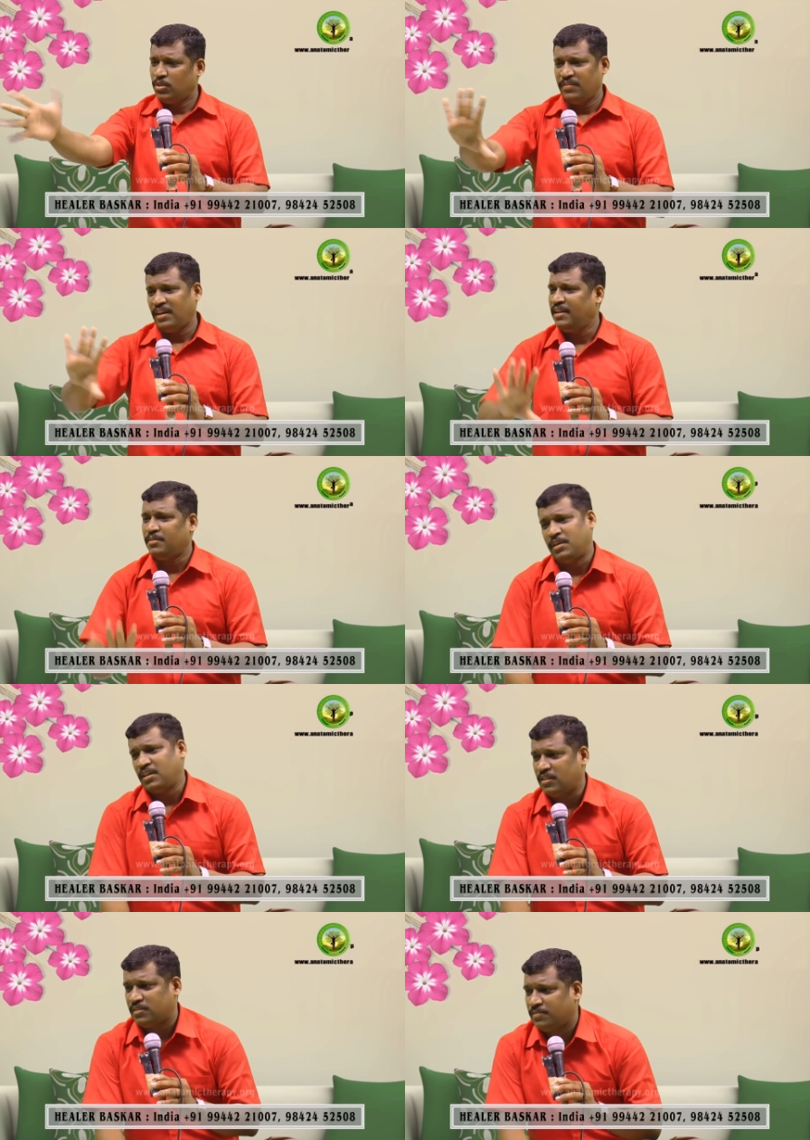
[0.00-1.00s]
முடி வெள்ளையாக
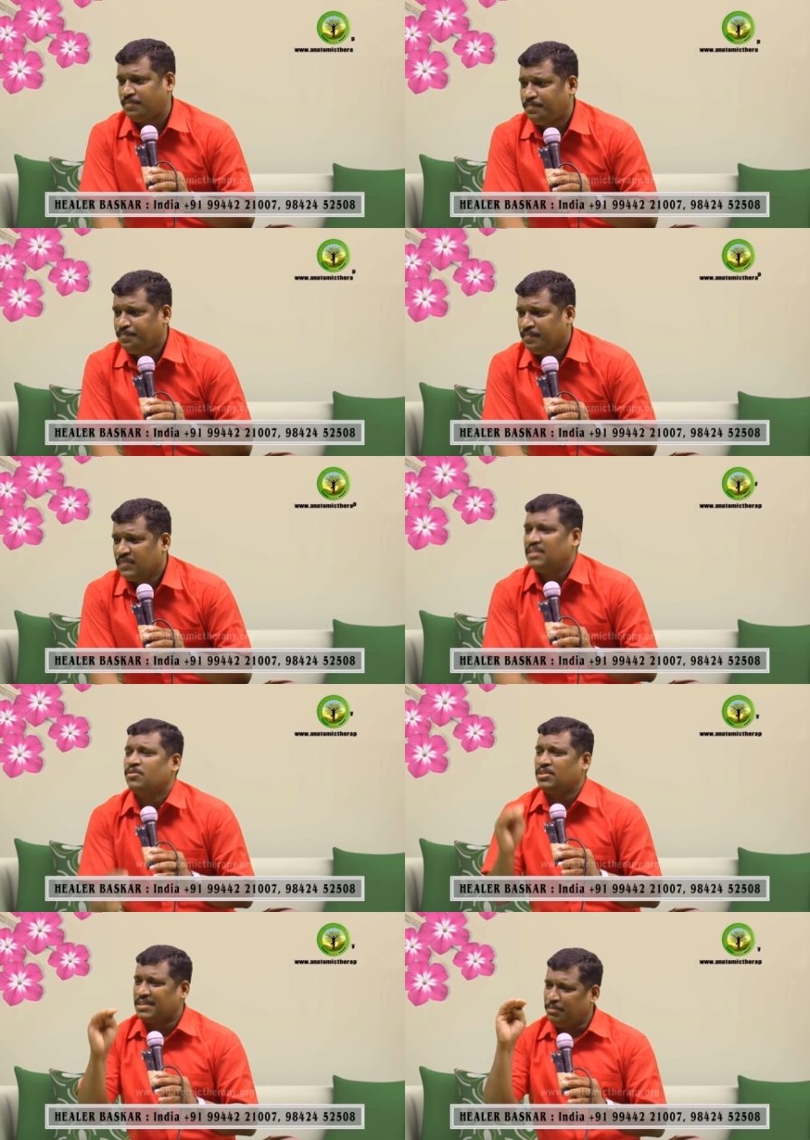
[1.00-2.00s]
மாறாது அது
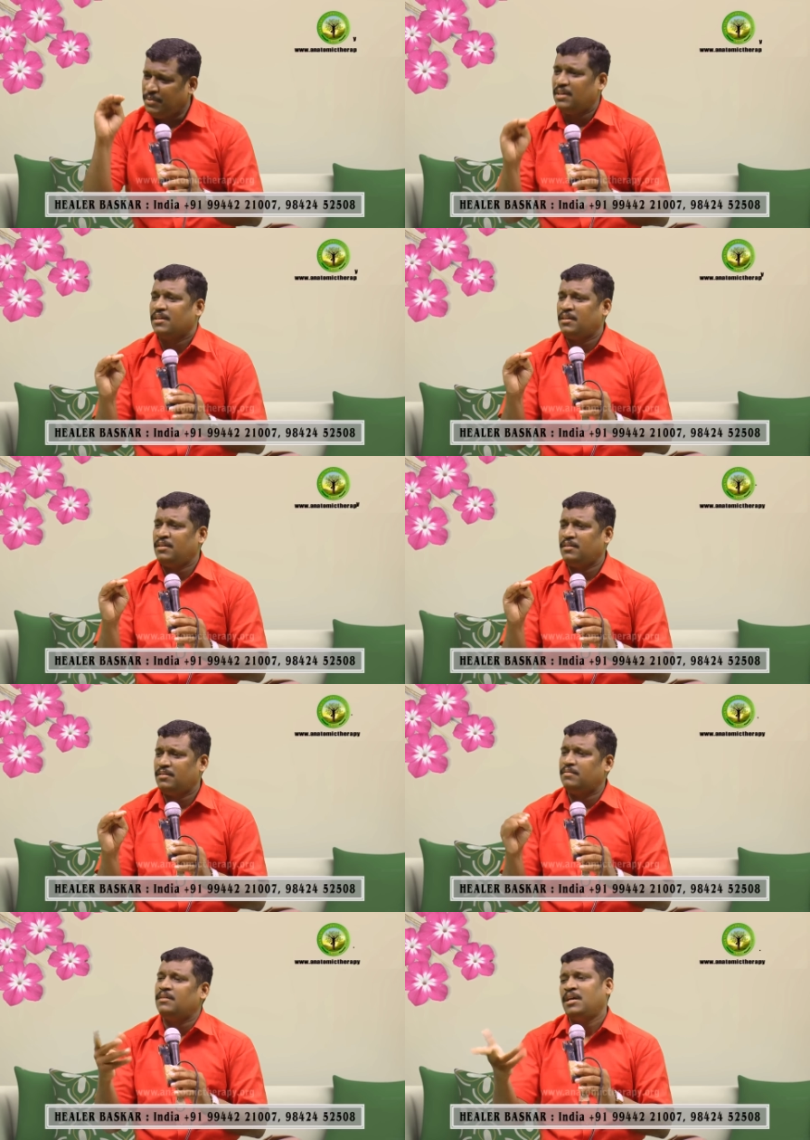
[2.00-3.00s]
கொஞ்சம் கம்மியானால்
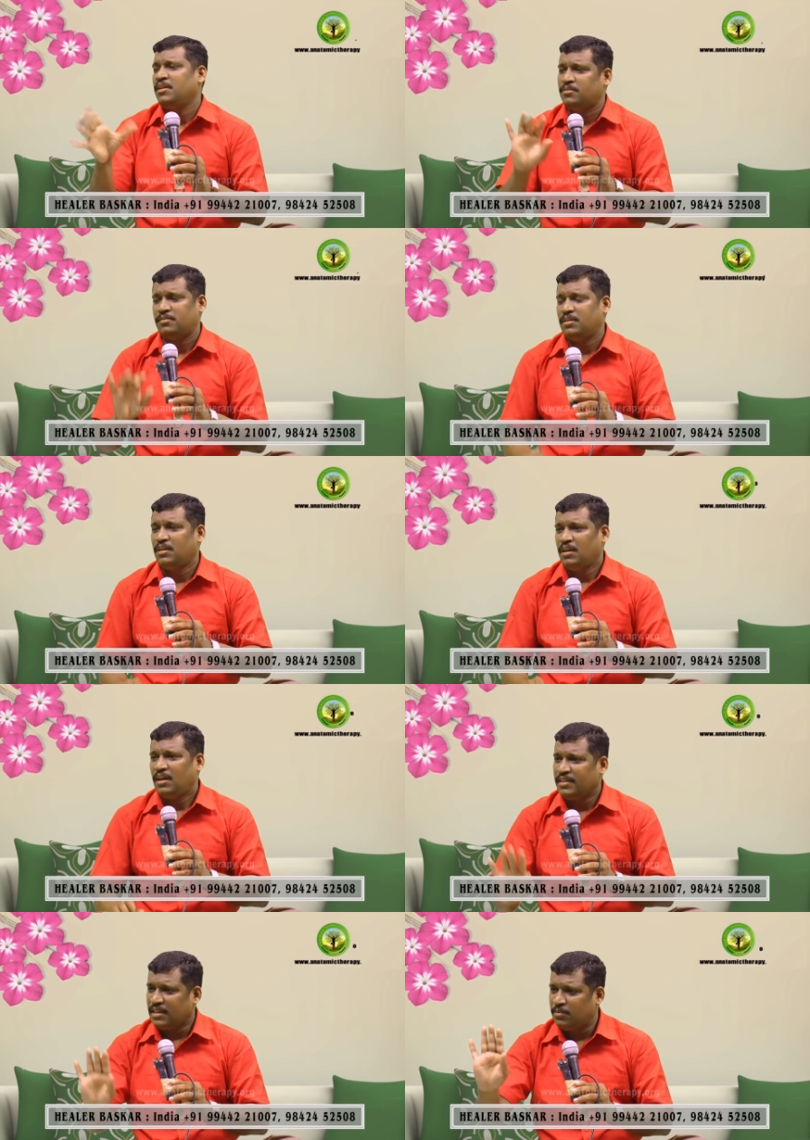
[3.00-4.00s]
ஆயிரும்
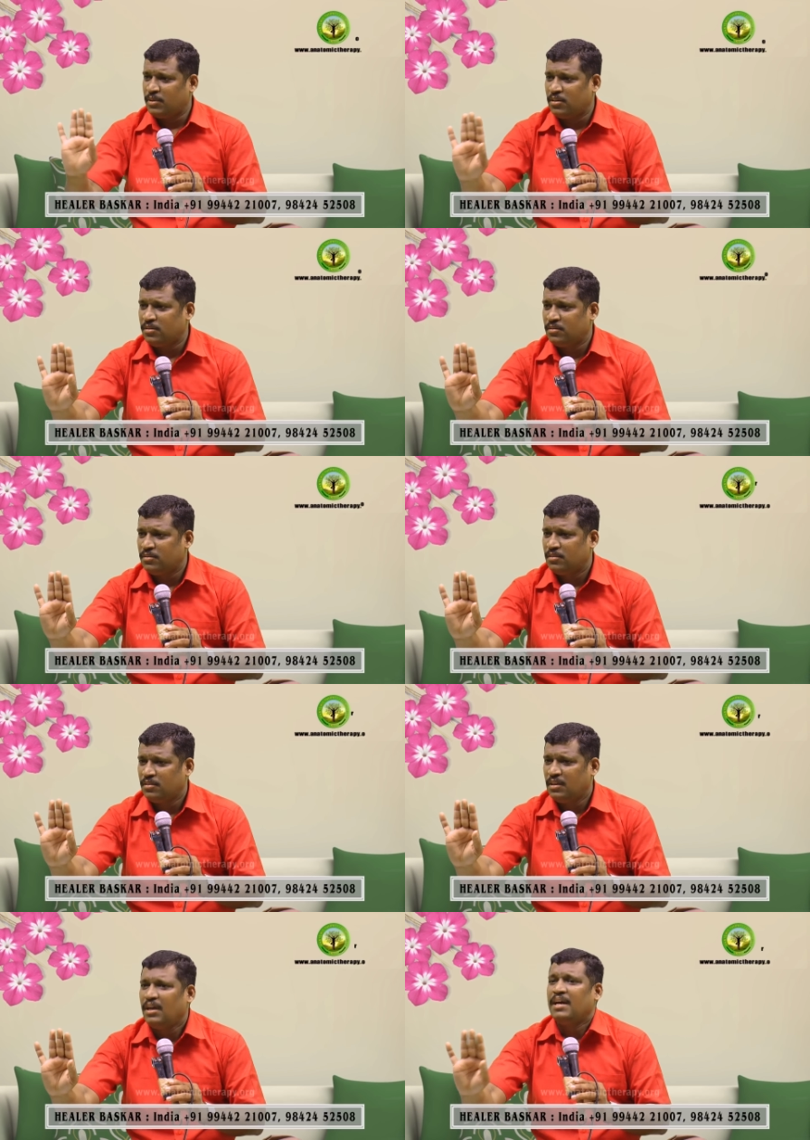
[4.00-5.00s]
அதுக்கு என்ன பண்ணணும்
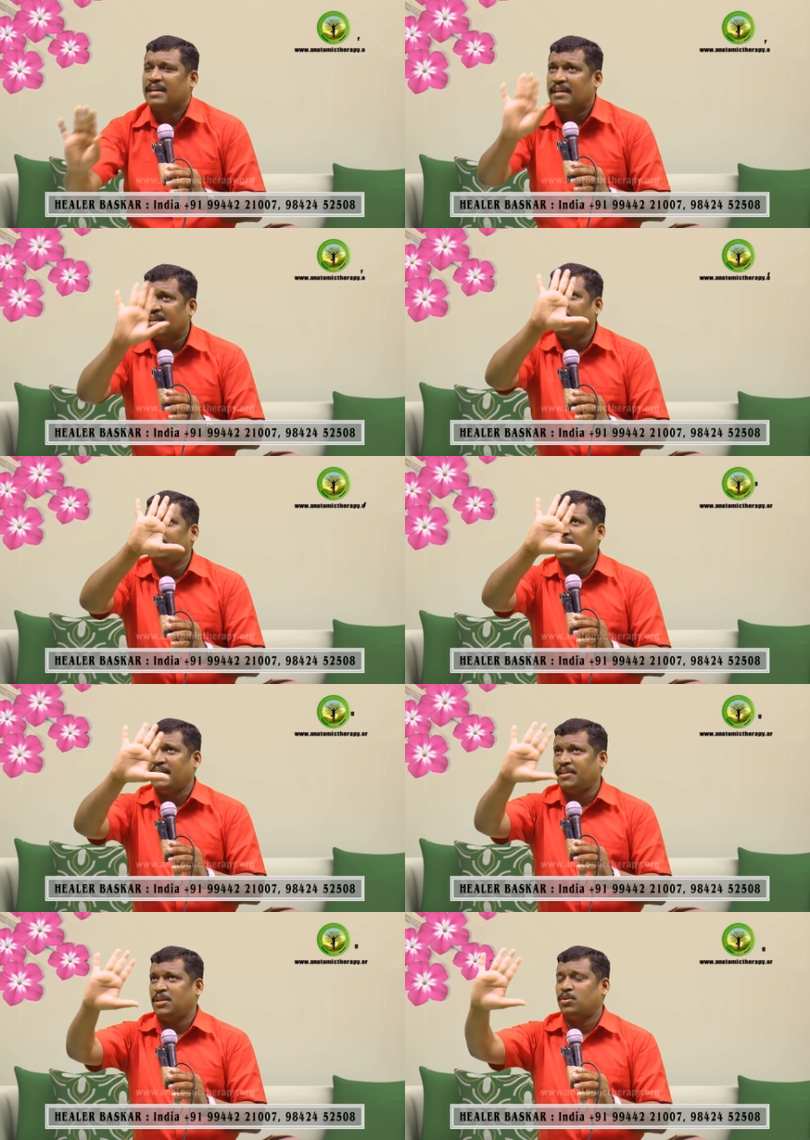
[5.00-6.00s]
கடையில்
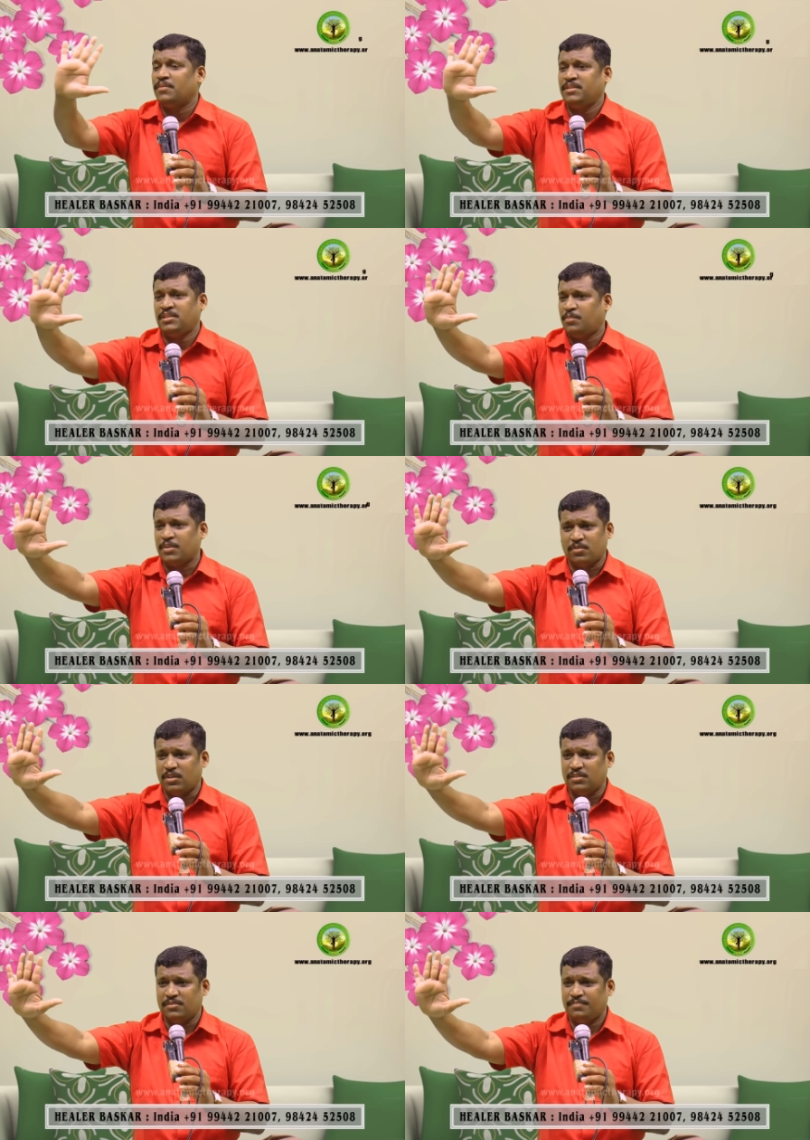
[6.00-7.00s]
வைக்கிற எந்த உணவையும்
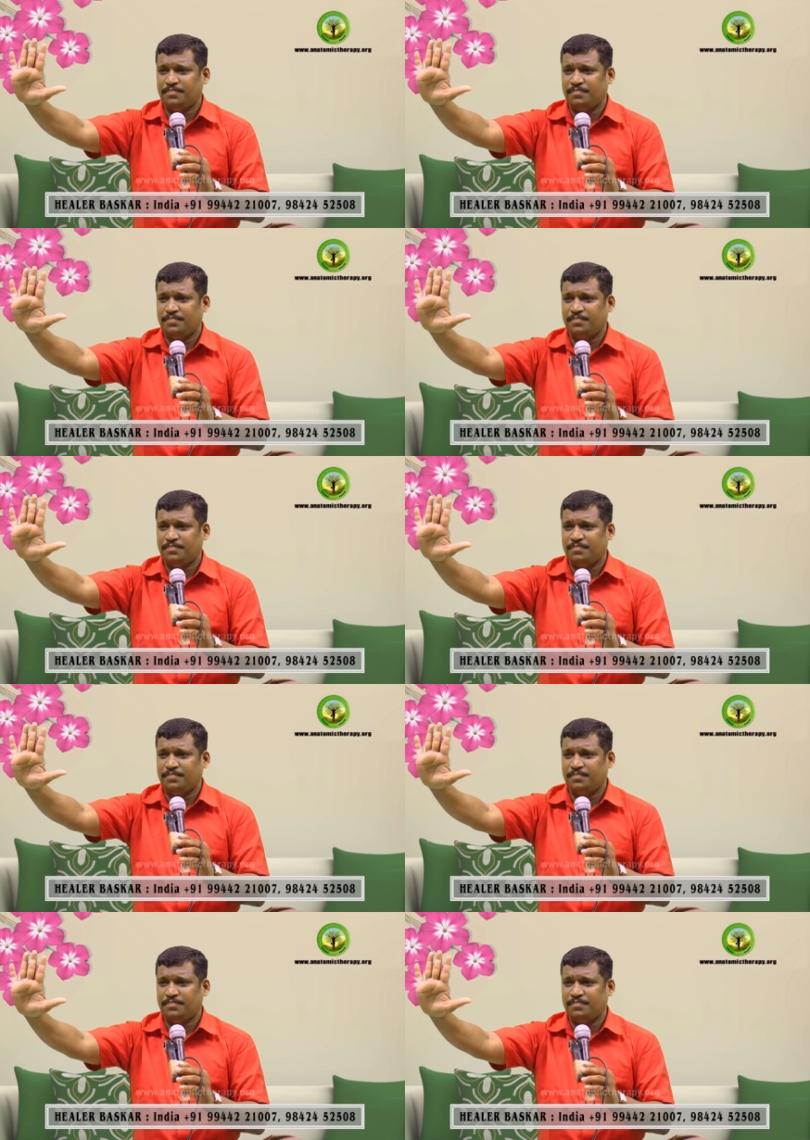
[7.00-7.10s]
சாப்பிடக்கூடாது